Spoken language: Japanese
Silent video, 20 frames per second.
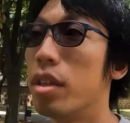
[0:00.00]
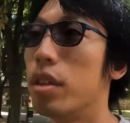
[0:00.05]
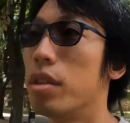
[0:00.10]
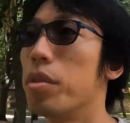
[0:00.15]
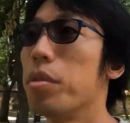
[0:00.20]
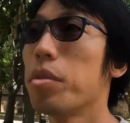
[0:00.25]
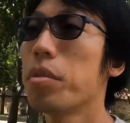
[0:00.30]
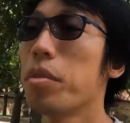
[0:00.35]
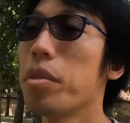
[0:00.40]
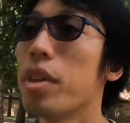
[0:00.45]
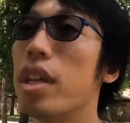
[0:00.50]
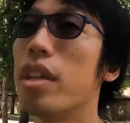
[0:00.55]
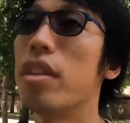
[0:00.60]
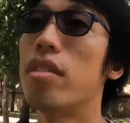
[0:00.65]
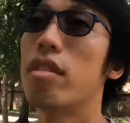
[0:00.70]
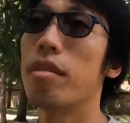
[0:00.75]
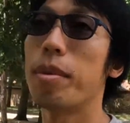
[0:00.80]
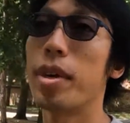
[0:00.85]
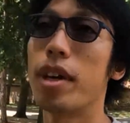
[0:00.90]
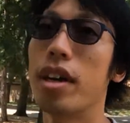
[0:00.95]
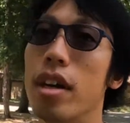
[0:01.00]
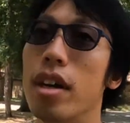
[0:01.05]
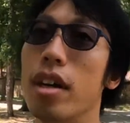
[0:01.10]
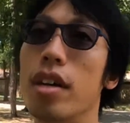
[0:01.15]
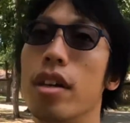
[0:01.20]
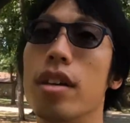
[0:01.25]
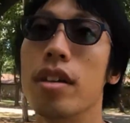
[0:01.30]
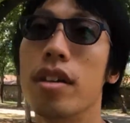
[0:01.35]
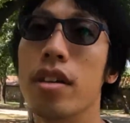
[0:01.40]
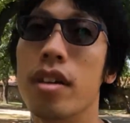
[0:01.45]
どこが一
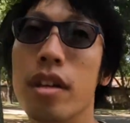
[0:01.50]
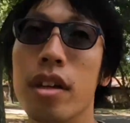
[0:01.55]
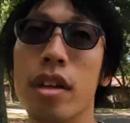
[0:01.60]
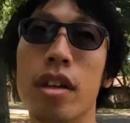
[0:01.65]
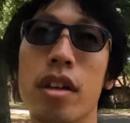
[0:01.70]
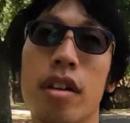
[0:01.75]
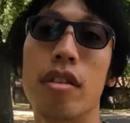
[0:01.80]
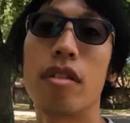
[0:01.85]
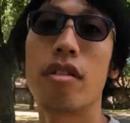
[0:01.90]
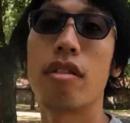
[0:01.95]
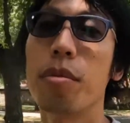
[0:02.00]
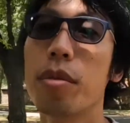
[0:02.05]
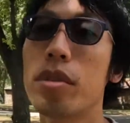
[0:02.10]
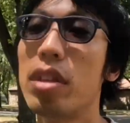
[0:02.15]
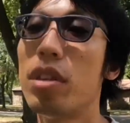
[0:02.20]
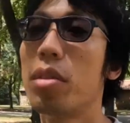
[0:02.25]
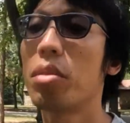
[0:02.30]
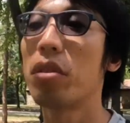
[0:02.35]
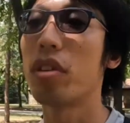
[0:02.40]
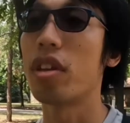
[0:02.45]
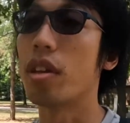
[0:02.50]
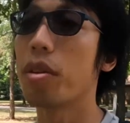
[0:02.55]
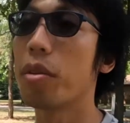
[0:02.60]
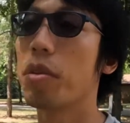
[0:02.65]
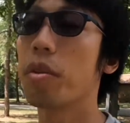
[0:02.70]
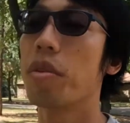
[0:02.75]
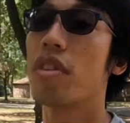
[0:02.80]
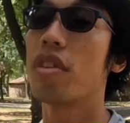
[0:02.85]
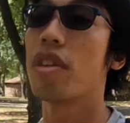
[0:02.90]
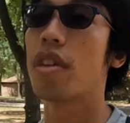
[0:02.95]
番自分にとって居
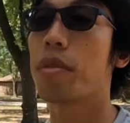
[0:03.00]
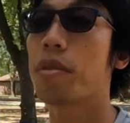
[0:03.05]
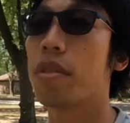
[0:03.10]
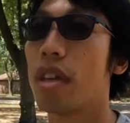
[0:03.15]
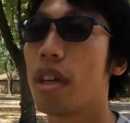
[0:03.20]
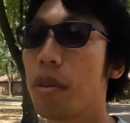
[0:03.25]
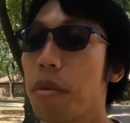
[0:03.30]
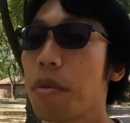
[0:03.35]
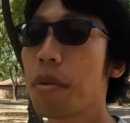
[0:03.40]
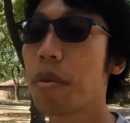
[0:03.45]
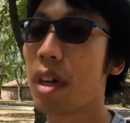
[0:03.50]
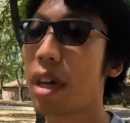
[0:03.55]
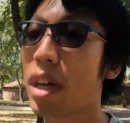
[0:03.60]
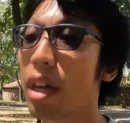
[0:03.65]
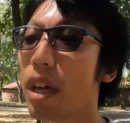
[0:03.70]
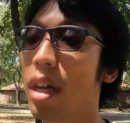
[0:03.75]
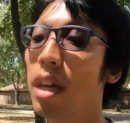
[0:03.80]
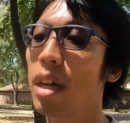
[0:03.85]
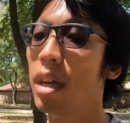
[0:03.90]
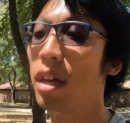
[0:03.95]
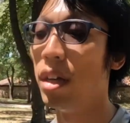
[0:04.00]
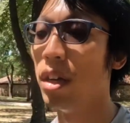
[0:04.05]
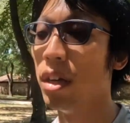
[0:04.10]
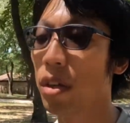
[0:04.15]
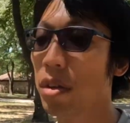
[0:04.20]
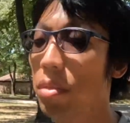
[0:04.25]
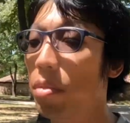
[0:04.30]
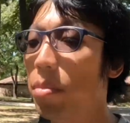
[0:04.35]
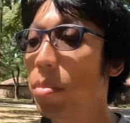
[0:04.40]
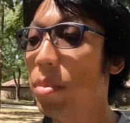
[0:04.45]
心地が良くてどこが
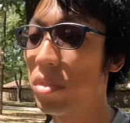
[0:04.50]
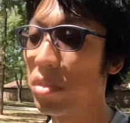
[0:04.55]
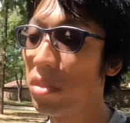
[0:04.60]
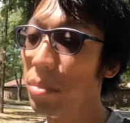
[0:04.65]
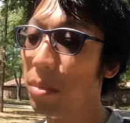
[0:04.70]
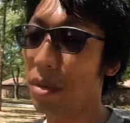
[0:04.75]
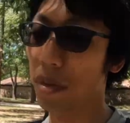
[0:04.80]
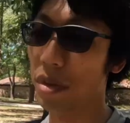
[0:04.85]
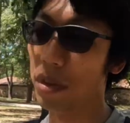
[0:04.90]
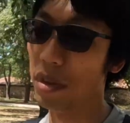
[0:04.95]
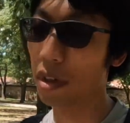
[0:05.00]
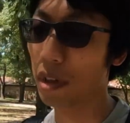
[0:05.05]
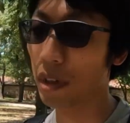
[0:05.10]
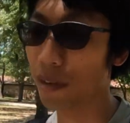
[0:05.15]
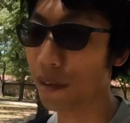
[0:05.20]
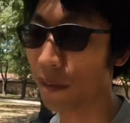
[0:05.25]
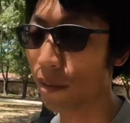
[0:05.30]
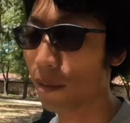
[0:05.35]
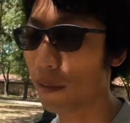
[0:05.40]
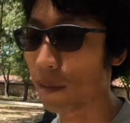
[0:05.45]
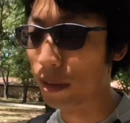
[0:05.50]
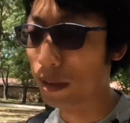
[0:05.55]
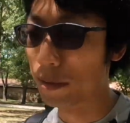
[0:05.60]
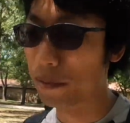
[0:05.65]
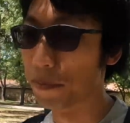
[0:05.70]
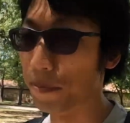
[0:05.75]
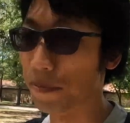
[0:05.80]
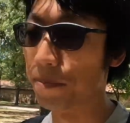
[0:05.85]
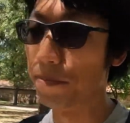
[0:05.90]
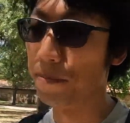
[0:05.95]
こう最も
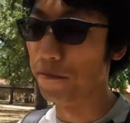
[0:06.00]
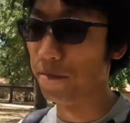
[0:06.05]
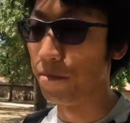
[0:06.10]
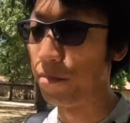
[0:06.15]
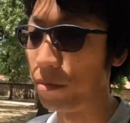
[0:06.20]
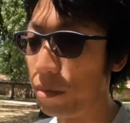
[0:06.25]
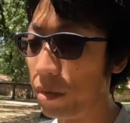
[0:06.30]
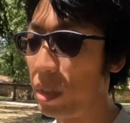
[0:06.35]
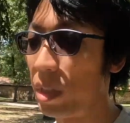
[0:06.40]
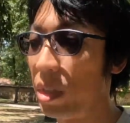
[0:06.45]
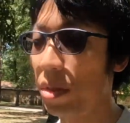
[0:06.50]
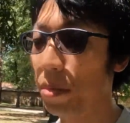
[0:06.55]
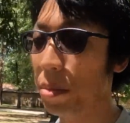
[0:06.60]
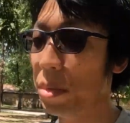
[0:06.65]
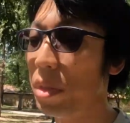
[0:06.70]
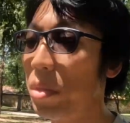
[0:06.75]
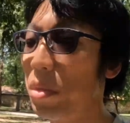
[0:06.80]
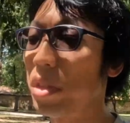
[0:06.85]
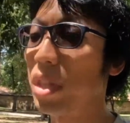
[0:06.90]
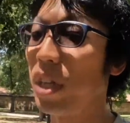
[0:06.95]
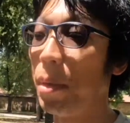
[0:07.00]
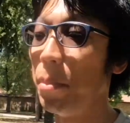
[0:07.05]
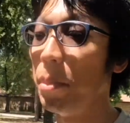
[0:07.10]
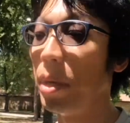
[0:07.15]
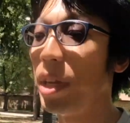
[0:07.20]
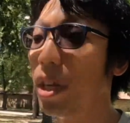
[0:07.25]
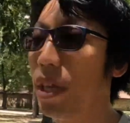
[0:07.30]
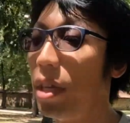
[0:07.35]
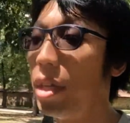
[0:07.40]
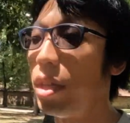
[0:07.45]
うん自分にとってあま
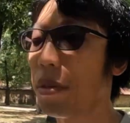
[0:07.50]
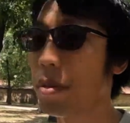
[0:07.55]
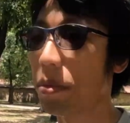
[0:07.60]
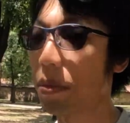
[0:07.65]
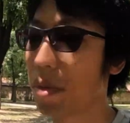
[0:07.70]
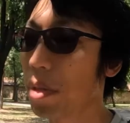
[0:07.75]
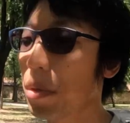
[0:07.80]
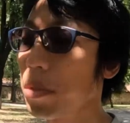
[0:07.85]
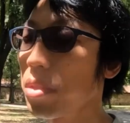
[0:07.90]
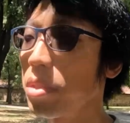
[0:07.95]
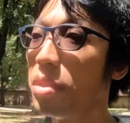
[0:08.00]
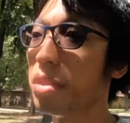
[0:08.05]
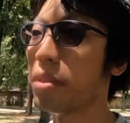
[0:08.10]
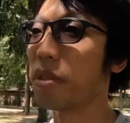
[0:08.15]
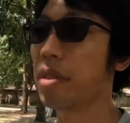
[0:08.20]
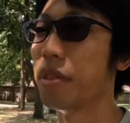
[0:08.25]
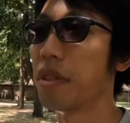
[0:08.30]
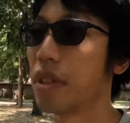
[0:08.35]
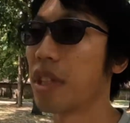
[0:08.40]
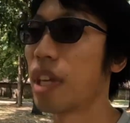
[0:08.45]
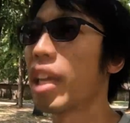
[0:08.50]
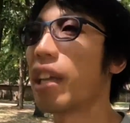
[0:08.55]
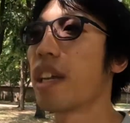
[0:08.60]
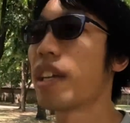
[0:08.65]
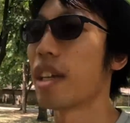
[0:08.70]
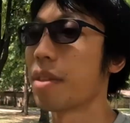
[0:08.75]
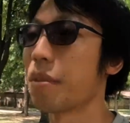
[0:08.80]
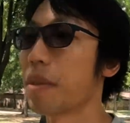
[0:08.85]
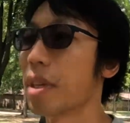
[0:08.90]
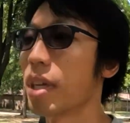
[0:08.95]
りこう良くない
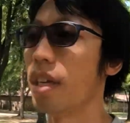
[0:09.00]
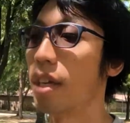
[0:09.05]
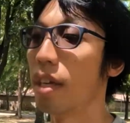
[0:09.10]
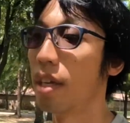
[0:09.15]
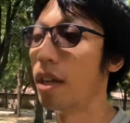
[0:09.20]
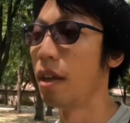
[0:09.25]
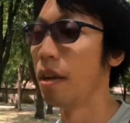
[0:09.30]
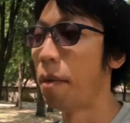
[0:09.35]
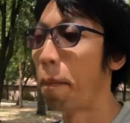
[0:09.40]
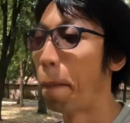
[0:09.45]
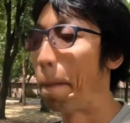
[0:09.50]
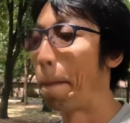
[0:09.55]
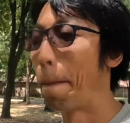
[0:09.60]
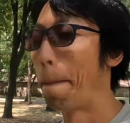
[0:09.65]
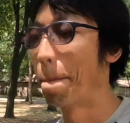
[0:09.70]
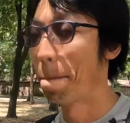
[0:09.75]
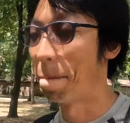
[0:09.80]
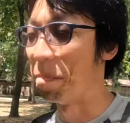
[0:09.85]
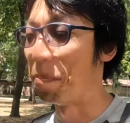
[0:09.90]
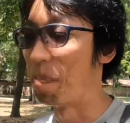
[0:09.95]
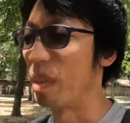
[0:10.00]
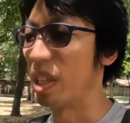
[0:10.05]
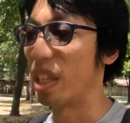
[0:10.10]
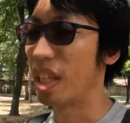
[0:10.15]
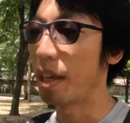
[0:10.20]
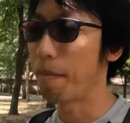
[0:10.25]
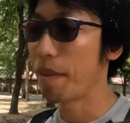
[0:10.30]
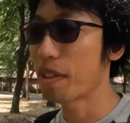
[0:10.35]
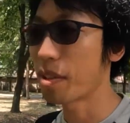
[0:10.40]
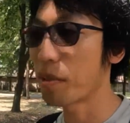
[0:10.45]
かとか、うん、
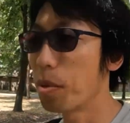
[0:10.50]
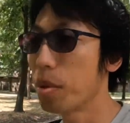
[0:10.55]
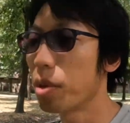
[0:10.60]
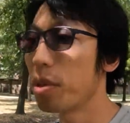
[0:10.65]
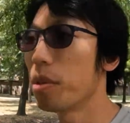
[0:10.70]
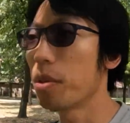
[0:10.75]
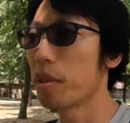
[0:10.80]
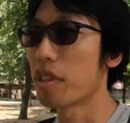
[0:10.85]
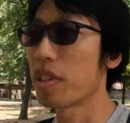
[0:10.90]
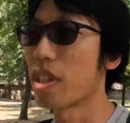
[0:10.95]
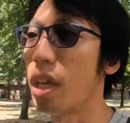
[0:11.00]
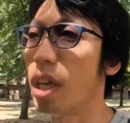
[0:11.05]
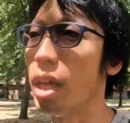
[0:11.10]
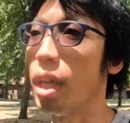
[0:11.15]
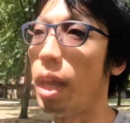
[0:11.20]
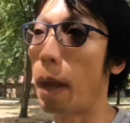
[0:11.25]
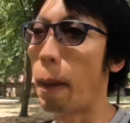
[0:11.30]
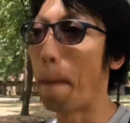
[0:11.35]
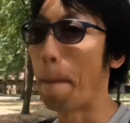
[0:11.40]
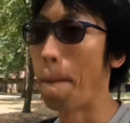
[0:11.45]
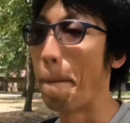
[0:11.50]
やっぱそういうのって